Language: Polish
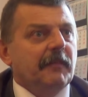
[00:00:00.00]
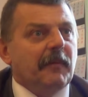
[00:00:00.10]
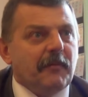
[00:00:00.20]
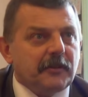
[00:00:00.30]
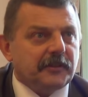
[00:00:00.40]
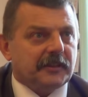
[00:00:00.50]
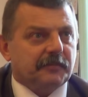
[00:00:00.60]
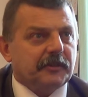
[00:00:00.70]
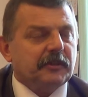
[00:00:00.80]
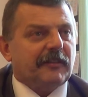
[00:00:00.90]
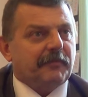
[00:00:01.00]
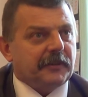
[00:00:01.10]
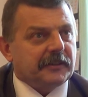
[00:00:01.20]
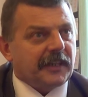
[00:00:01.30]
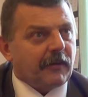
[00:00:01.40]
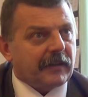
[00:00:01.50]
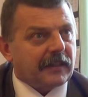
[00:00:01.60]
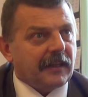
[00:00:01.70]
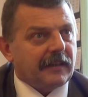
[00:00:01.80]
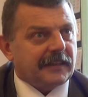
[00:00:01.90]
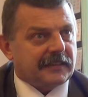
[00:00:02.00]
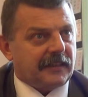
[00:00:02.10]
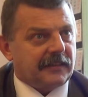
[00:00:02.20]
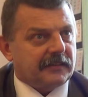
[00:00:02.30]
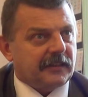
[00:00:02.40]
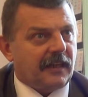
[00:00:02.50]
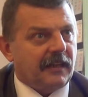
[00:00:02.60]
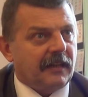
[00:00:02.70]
Bo młodzież przyszła w poniedziałek na zajęcia,